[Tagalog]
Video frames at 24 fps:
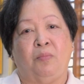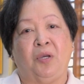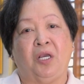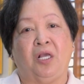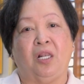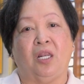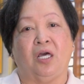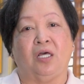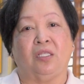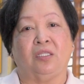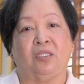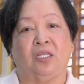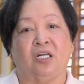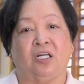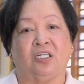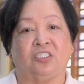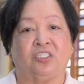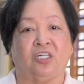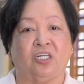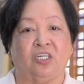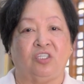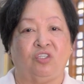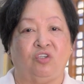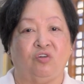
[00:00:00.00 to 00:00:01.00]
biglang
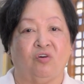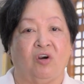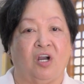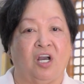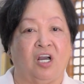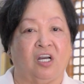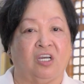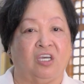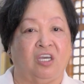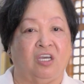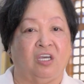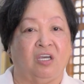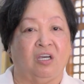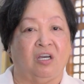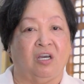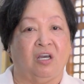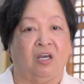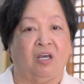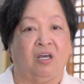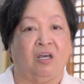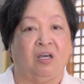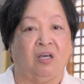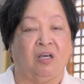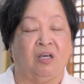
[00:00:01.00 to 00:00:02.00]
nagkasakit yung aking
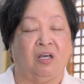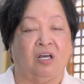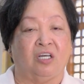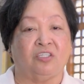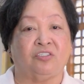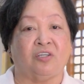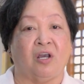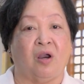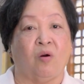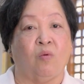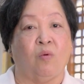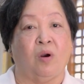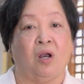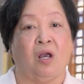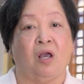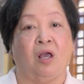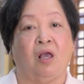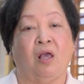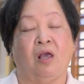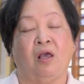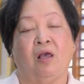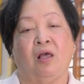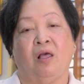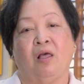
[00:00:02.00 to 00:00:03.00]
uh, asawa.
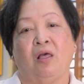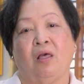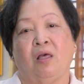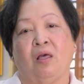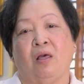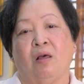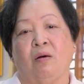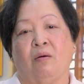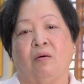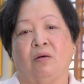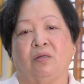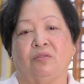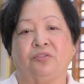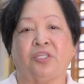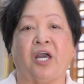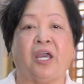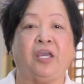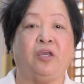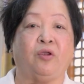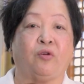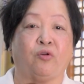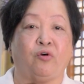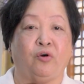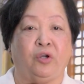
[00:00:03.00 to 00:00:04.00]

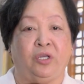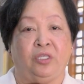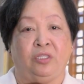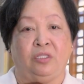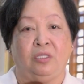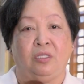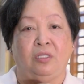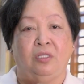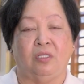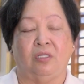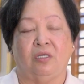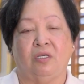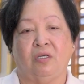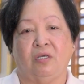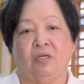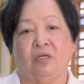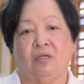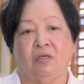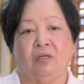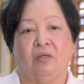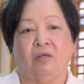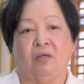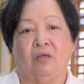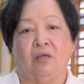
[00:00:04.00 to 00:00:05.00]
Thyroid.
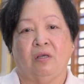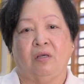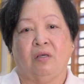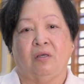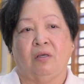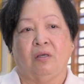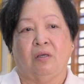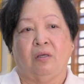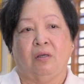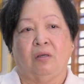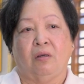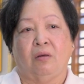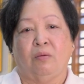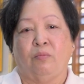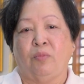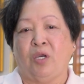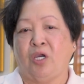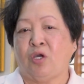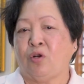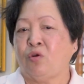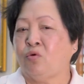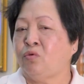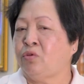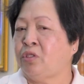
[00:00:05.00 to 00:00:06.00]

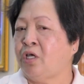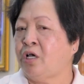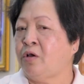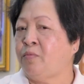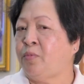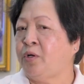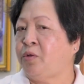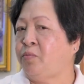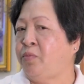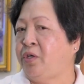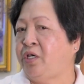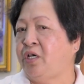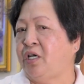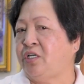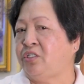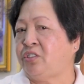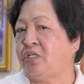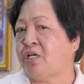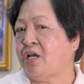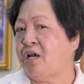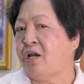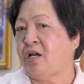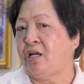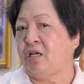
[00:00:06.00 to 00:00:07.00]
Merong nakapagbigay
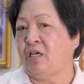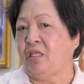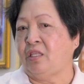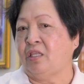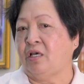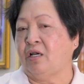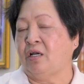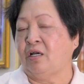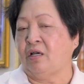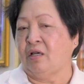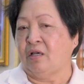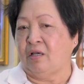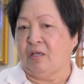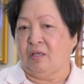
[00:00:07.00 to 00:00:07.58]
sa akin ng